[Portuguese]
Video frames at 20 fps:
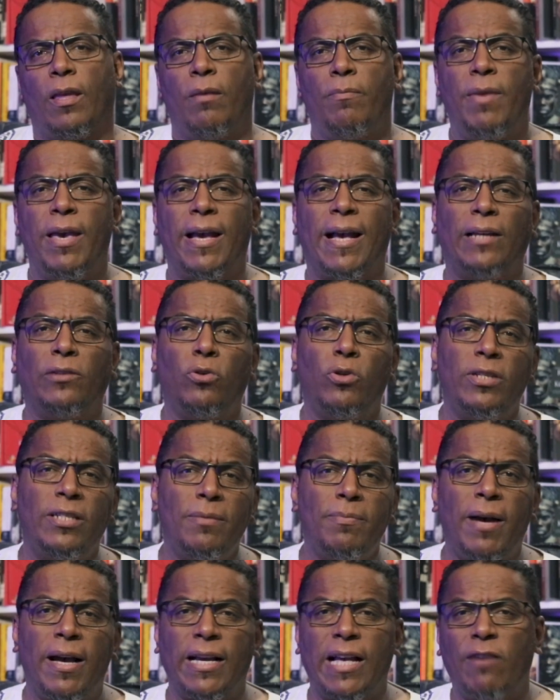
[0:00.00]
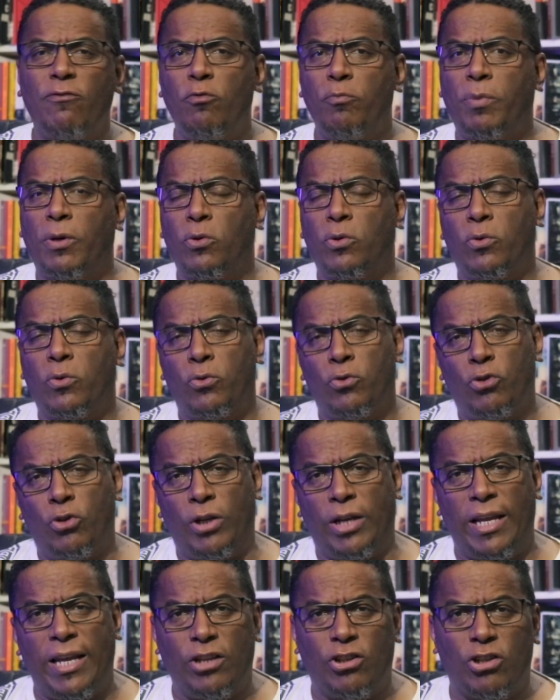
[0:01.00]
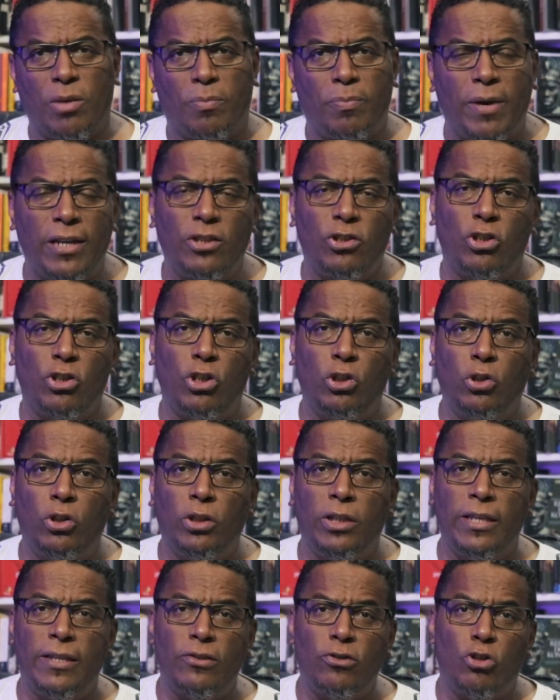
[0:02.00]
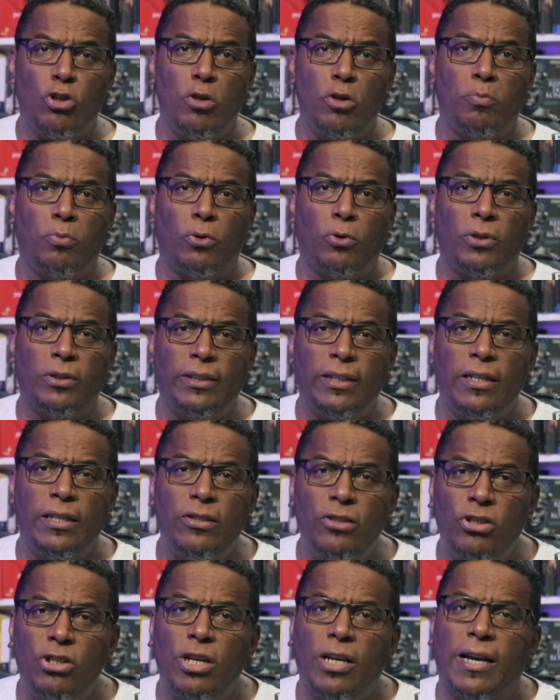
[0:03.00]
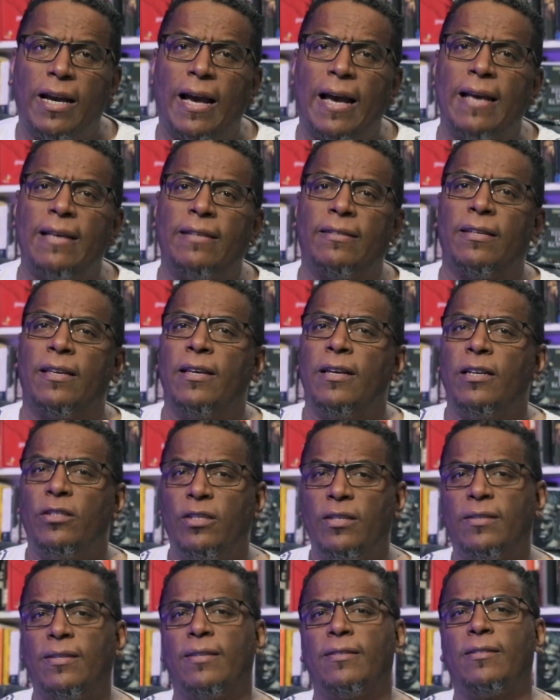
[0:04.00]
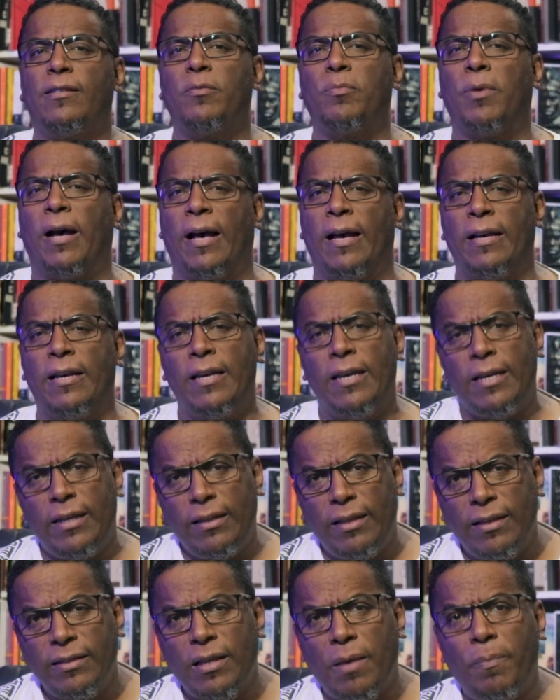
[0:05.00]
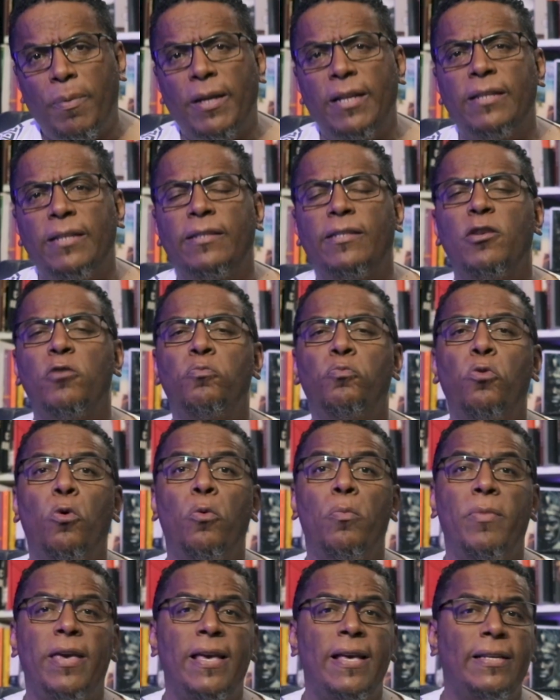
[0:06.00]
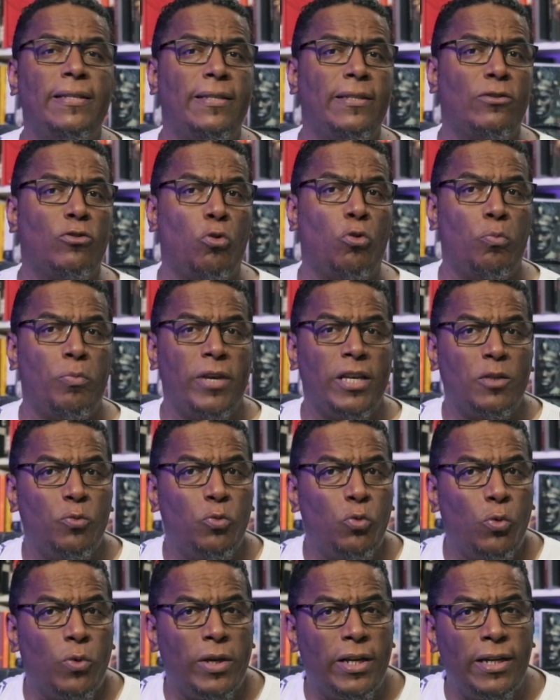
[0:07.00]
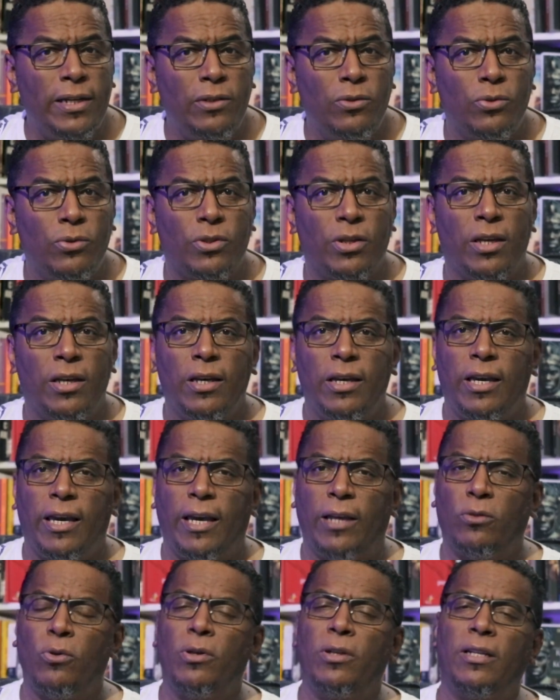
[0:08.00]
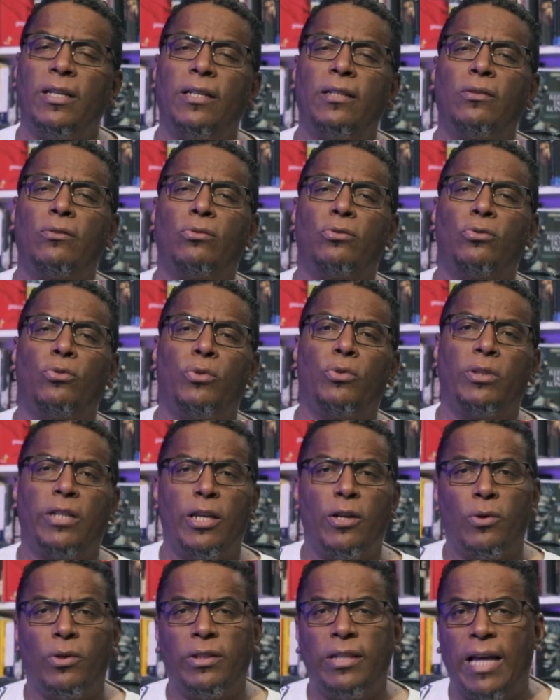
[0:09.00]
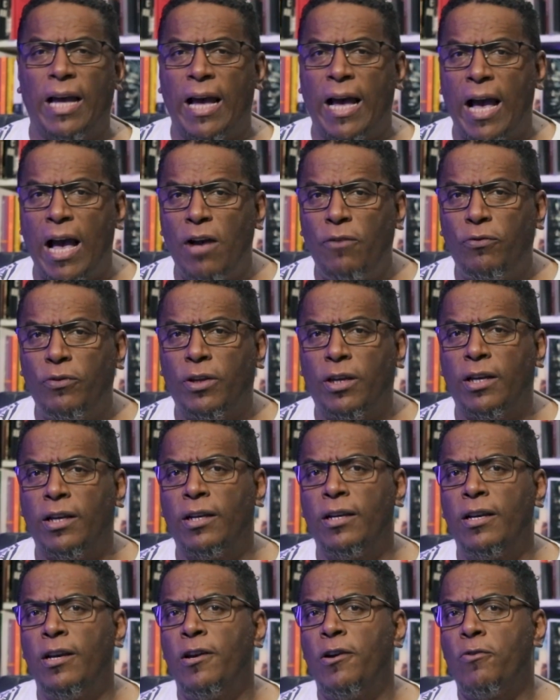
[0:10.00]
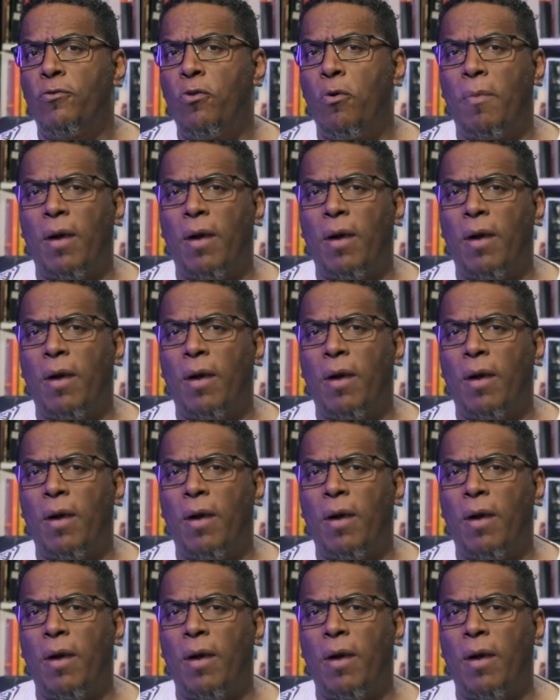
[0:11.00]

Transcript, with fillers: Mercadores embarcavam para o continente a partir deste importante cais de Zanzibar e desapareciam por meses ou mesmo anos, retornando do interior da África com